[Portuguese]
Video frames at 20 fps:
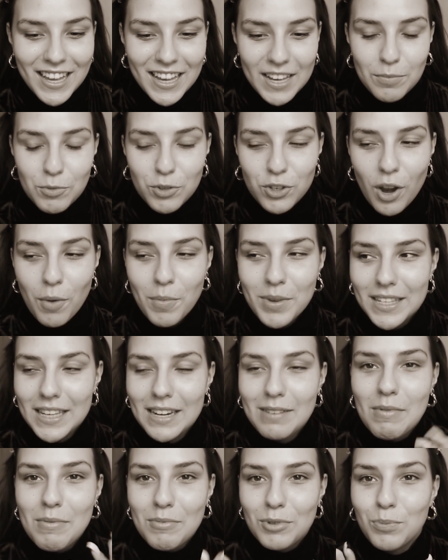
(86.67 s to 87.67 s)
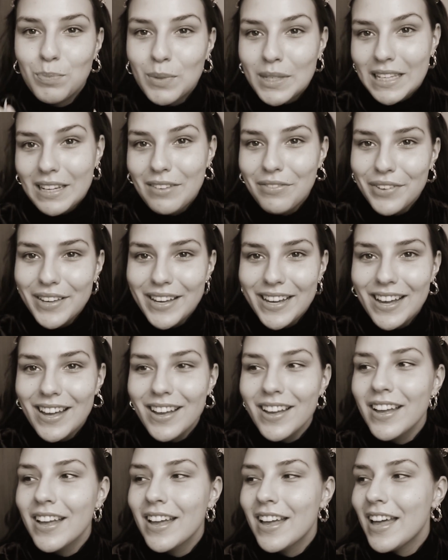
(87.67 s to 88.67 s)
e mostrar uma cena mesmo específica,
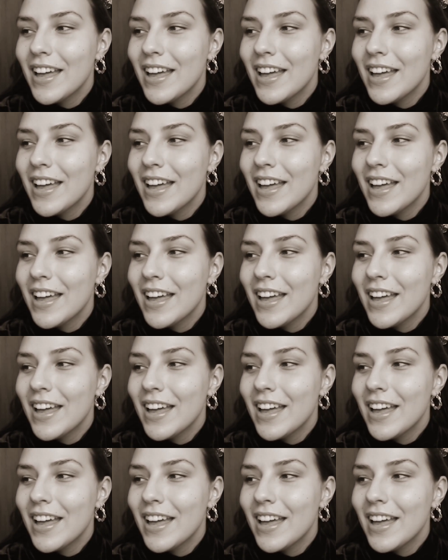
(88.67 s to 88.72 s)
é